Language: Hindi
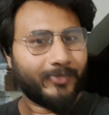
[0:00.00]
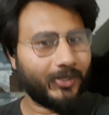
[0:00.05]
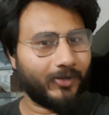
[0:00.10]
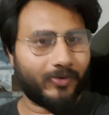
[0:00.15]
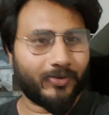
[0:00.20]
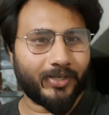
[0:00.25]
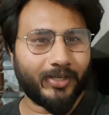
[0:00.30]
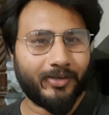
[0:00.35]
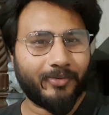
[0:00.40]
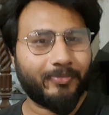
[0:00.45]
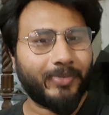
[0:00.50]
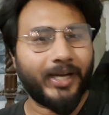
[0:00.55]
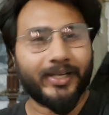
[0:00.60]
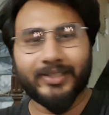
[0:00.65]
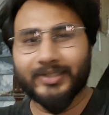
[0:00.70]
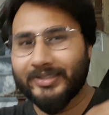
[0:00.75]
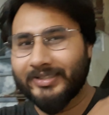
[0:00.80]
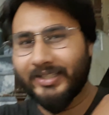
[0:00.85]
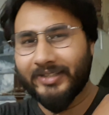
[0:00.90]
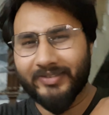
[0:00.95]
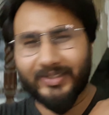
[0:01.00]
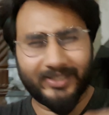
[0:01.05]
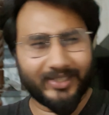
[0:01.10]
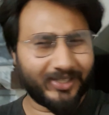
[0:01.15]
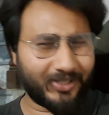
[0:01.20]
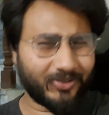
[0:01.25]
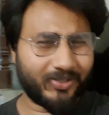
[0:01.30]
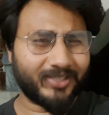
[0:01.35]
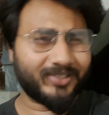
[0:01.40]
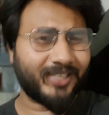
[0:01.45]
ओके okay, बाकी सीवी
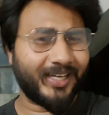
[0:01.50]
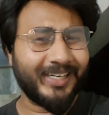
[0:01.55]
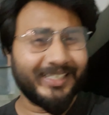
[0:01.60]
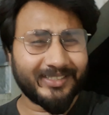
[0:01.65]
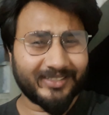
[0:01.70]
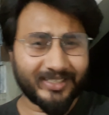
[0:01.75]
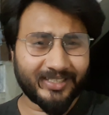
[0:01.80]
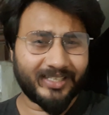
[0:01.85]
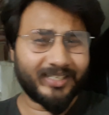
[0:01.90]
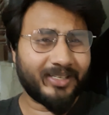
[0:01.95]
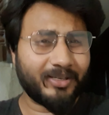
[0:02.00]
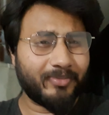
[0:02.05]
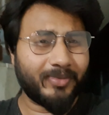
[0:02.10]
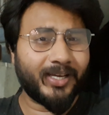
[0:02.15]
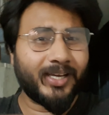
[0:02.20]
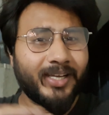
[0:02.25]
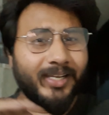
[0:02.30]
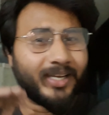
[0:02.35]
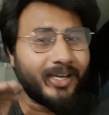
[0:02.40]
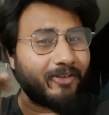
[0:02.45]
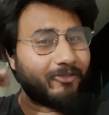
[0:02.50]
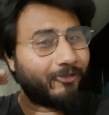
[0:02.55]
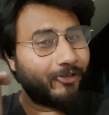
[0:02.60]
देख और ये सारी चीज़ें करके मैं गया